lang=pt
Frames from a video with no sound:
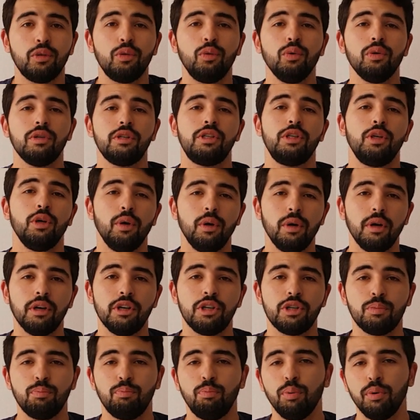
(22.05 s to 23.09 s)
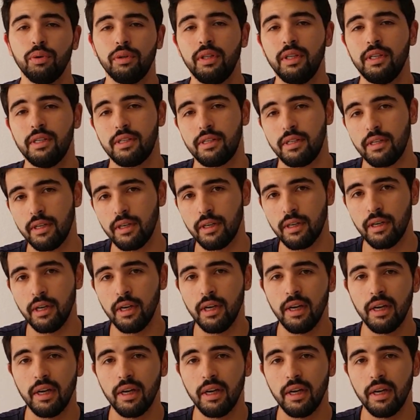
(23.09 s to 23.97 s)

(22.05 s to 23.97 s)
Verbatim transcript: 12 horas por dizer